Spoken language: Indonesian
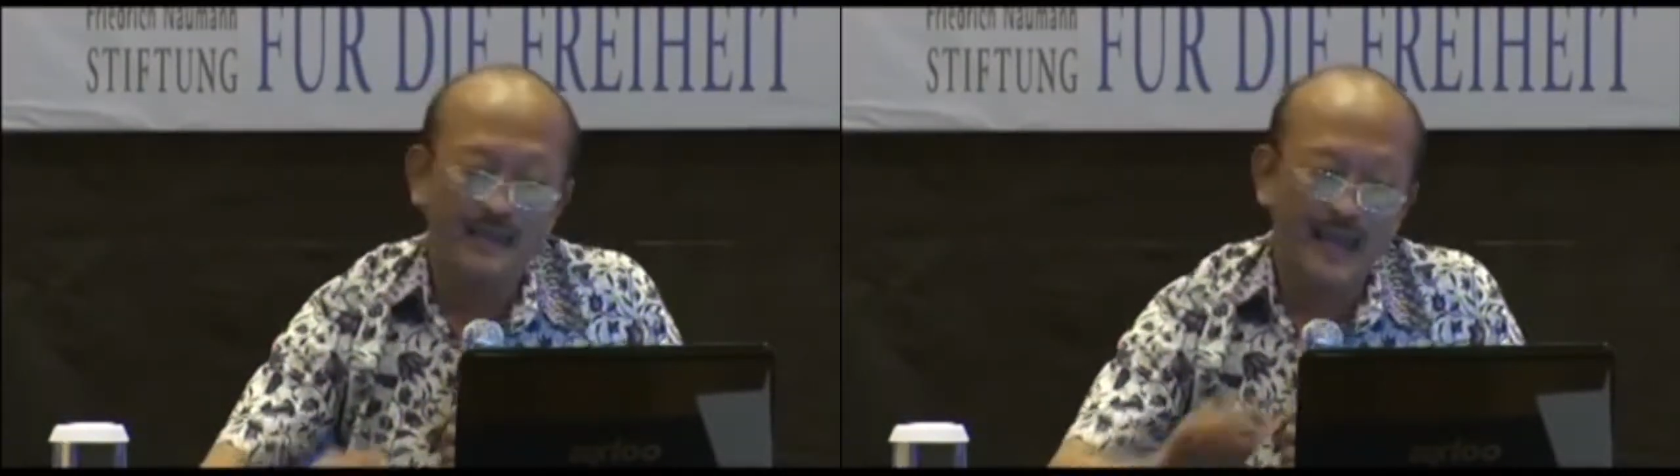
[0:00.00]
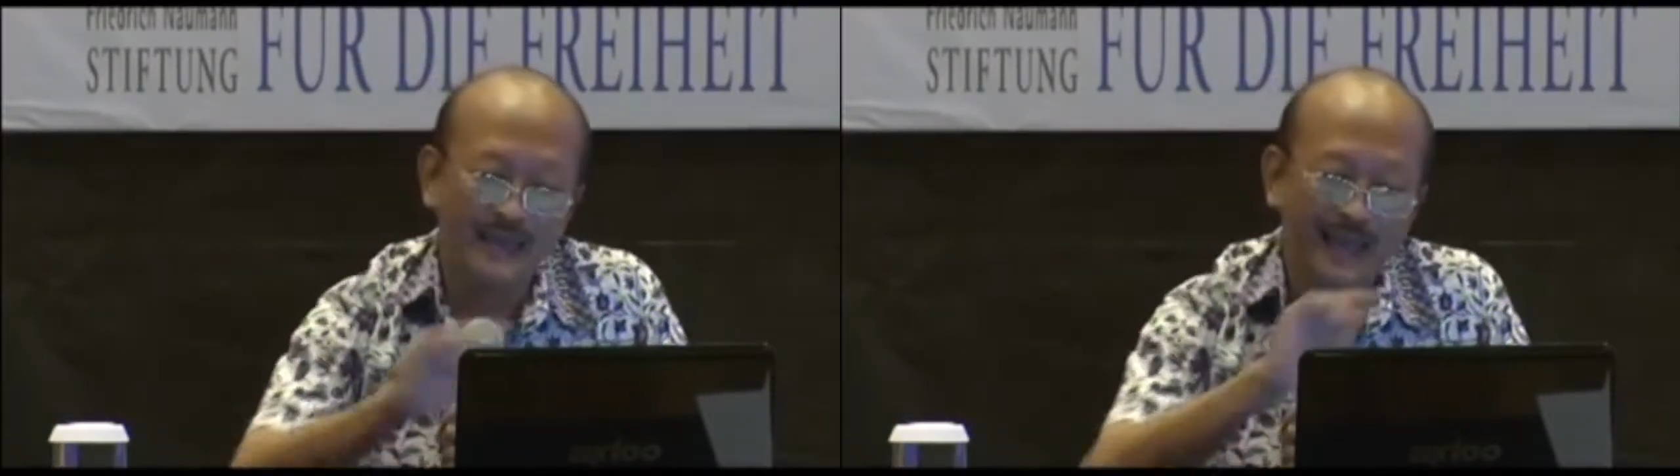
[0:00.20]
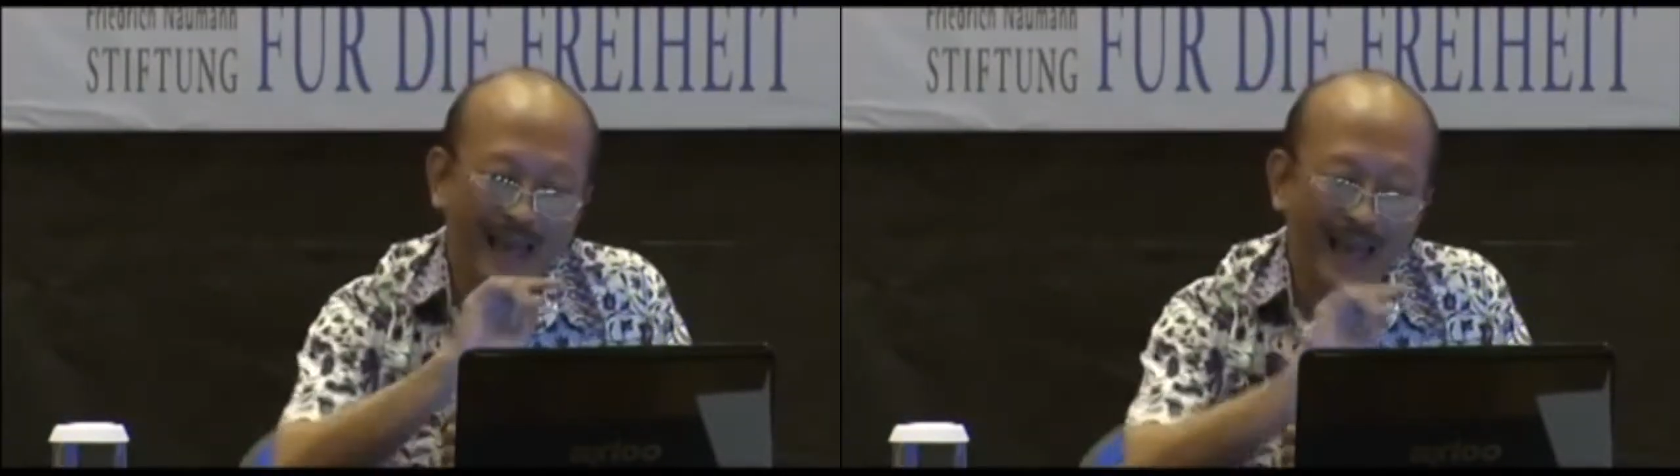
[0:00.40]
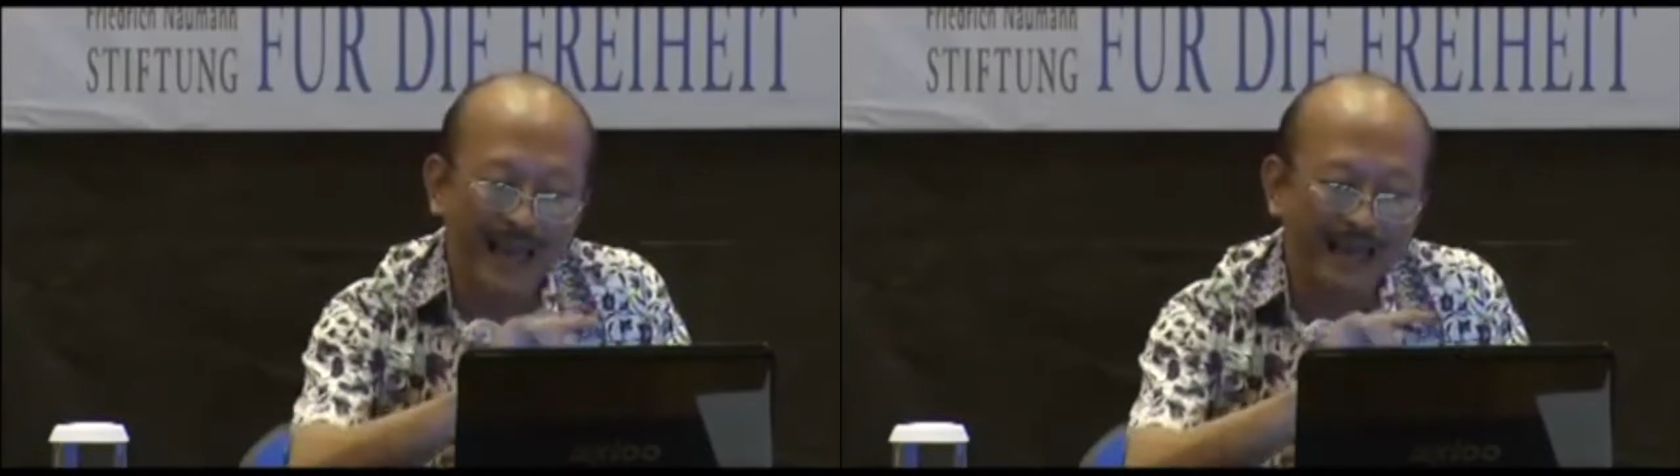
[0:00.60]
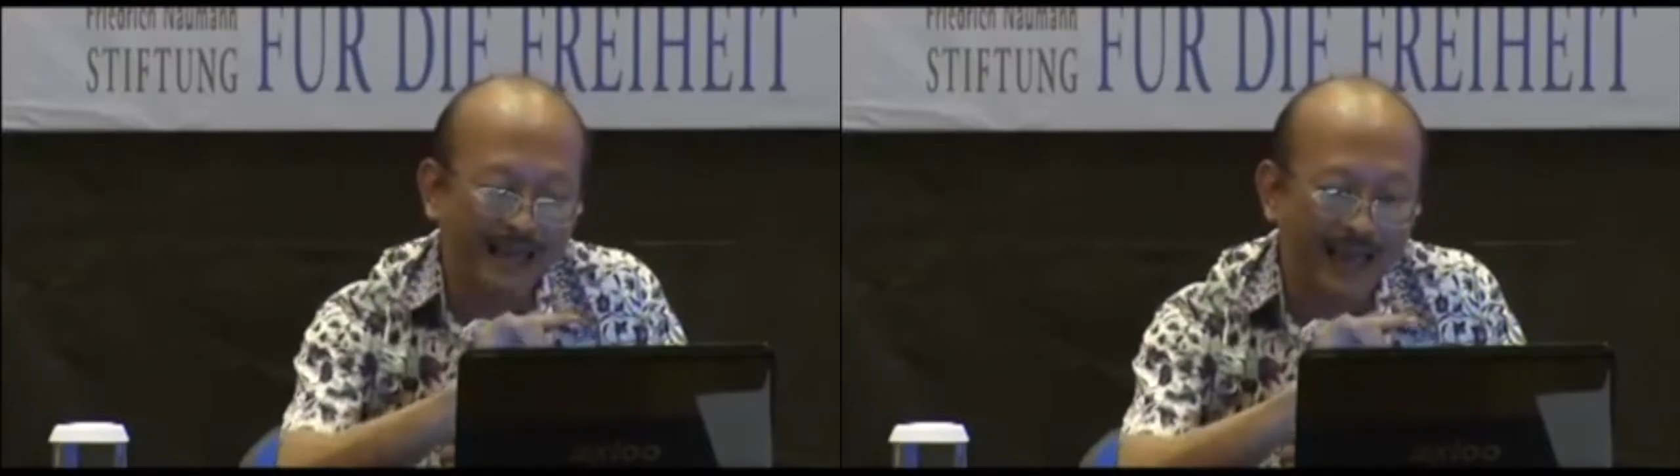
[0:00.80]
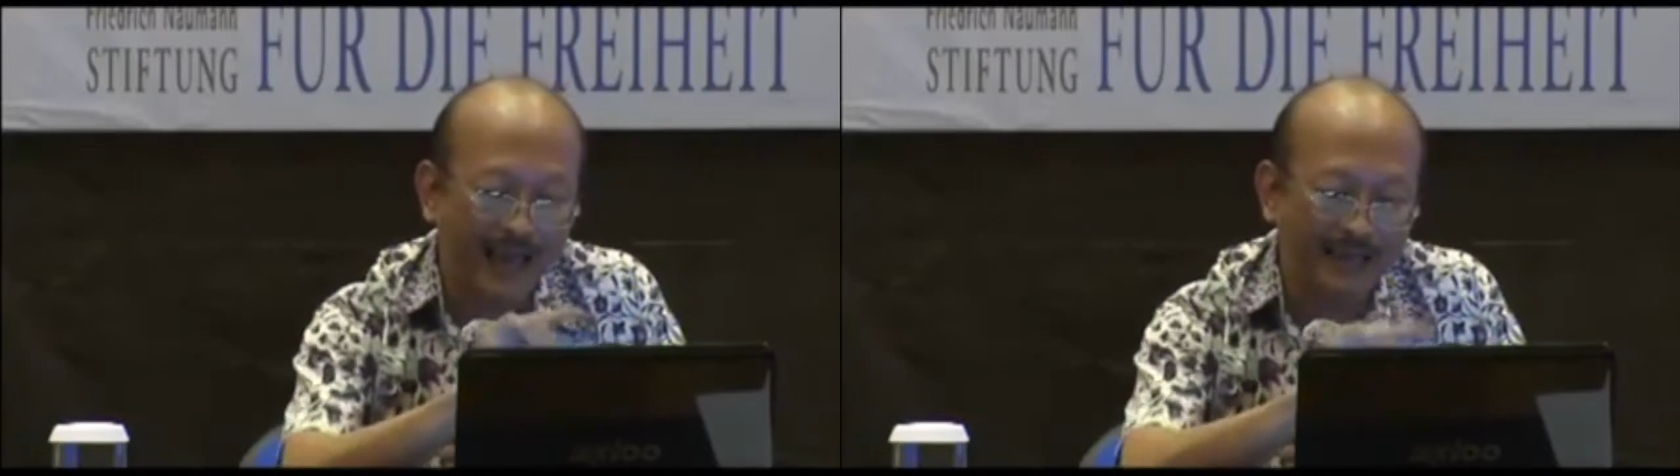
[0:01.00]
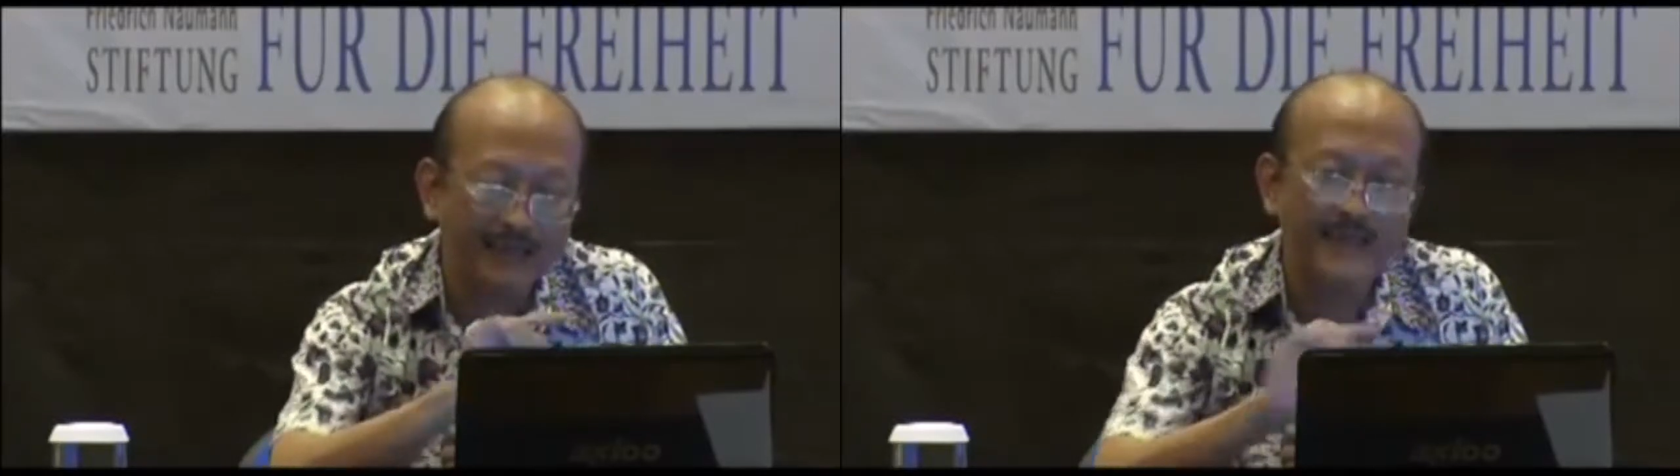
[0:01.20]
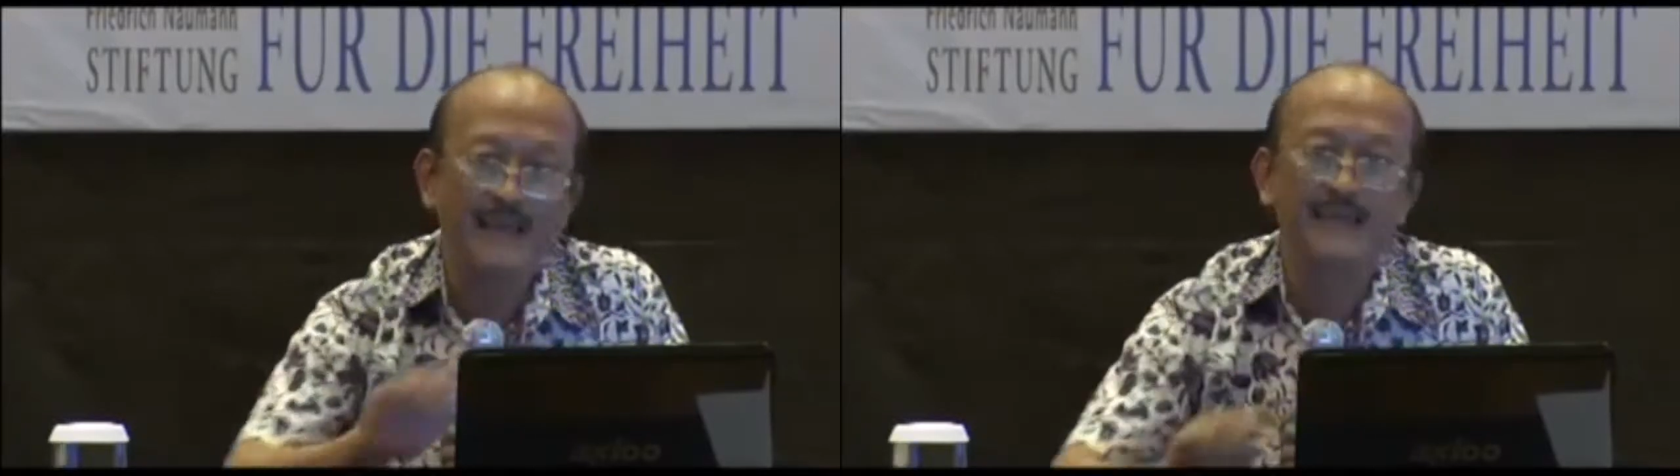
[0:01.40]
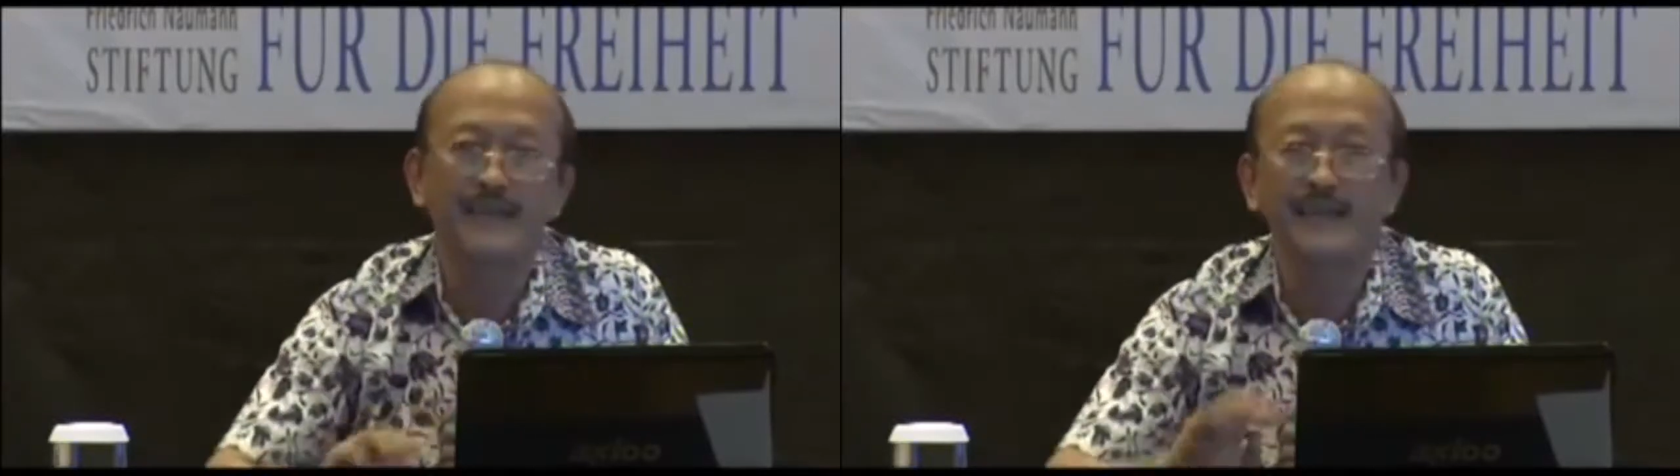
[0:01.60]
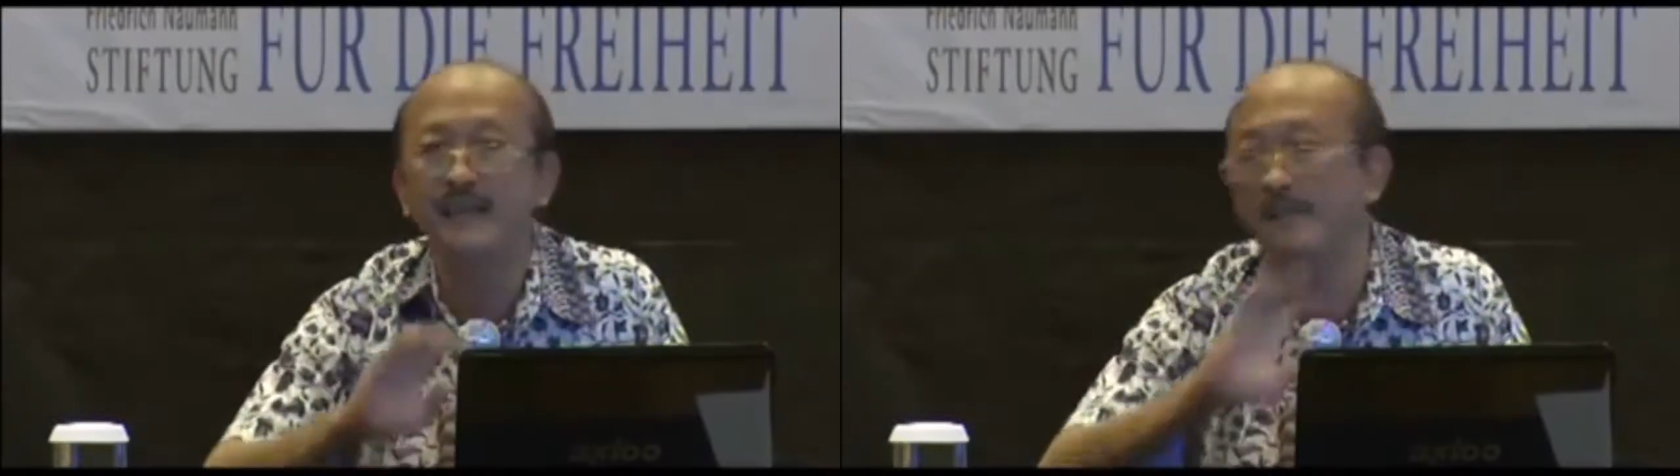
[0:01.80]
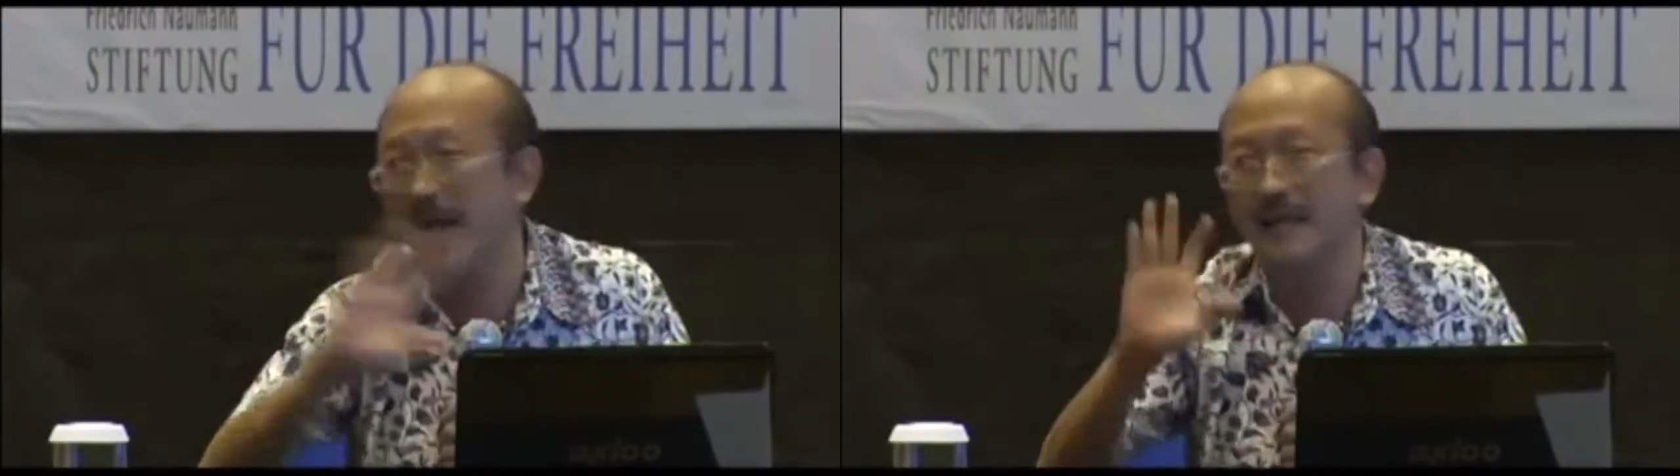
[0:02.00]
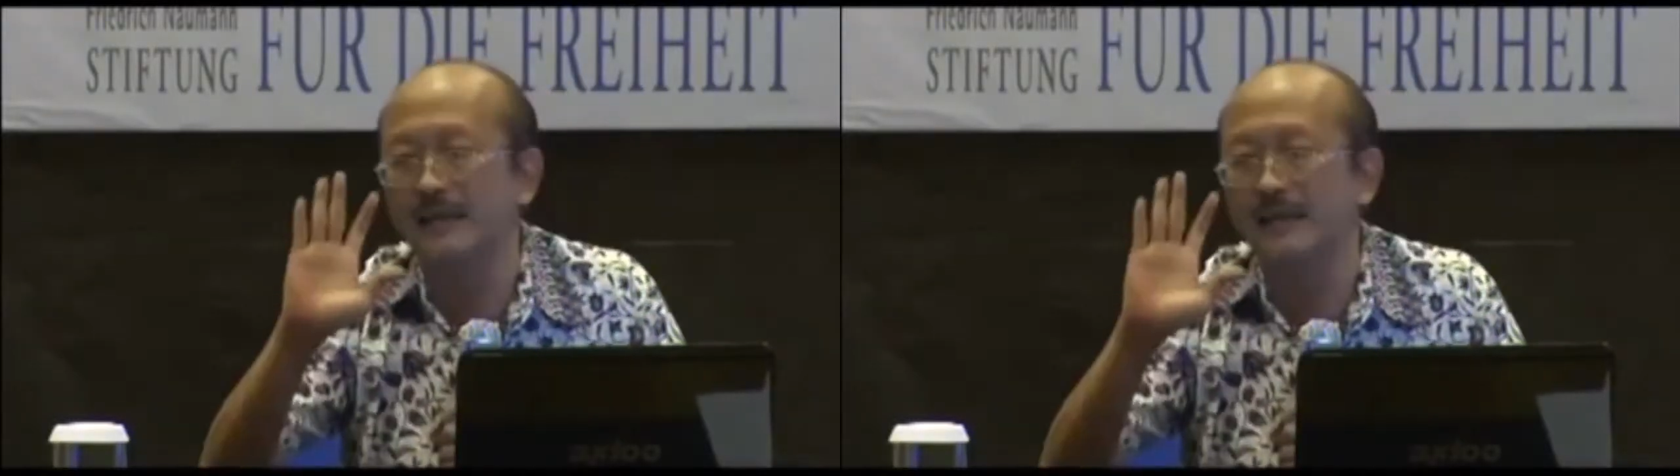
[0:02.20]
Dan RS-nya di sini dipegang